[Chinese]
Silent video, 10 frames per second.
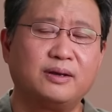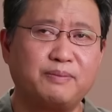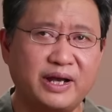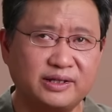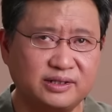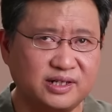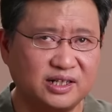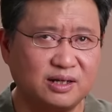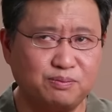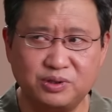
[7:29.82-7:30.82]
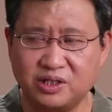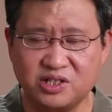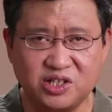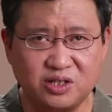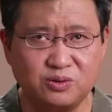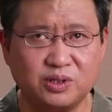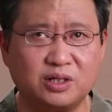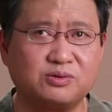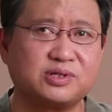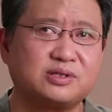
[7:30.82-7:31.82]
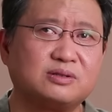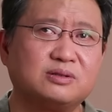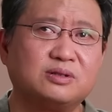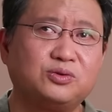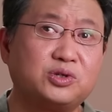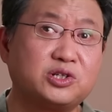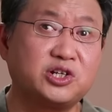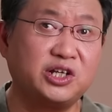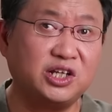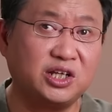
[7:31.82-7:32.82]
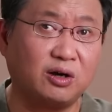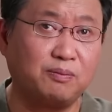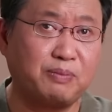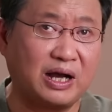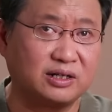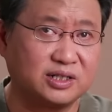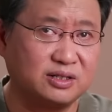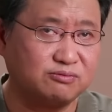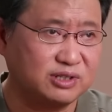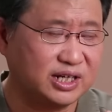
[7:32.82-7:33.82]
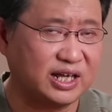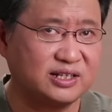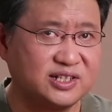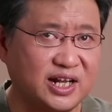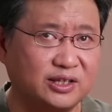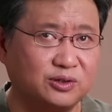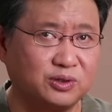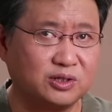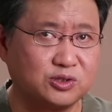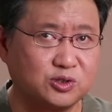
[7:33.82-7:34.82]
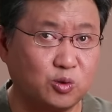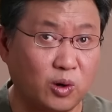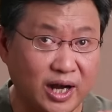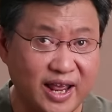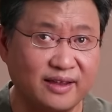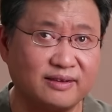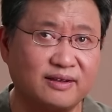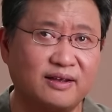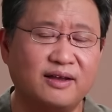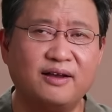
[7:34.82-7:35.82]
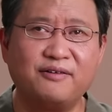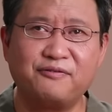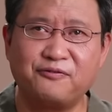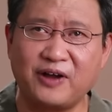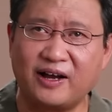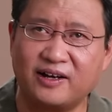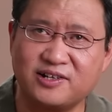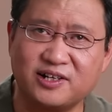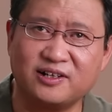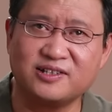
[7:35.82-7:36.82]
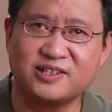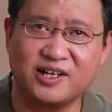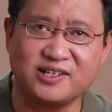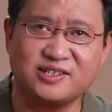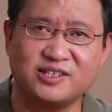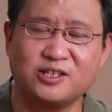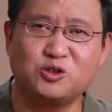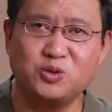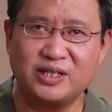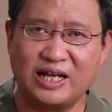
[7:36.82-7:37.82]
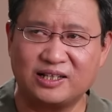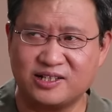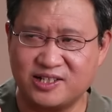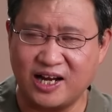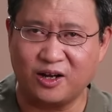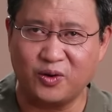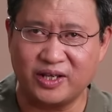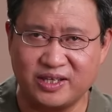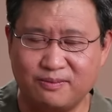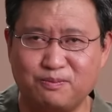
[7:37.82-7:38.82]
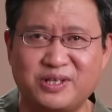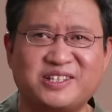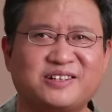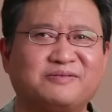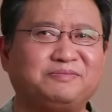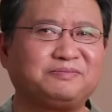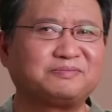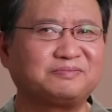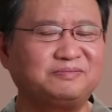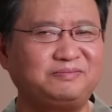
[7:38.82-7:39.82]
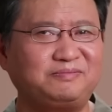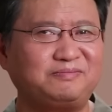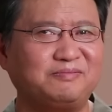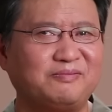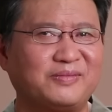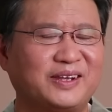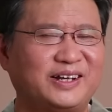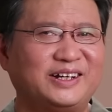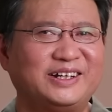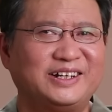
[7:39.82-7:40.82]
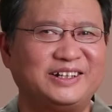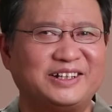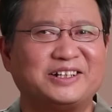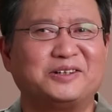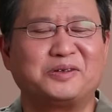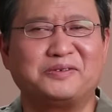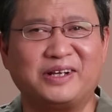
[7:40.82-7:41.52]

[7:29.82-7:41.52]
拜登让他不能侵入俄罗斯，于是这一条绑着乌克兰战斗的锁链，反而成了泽连斯基最大的战略隐蔽性。啊，你可能会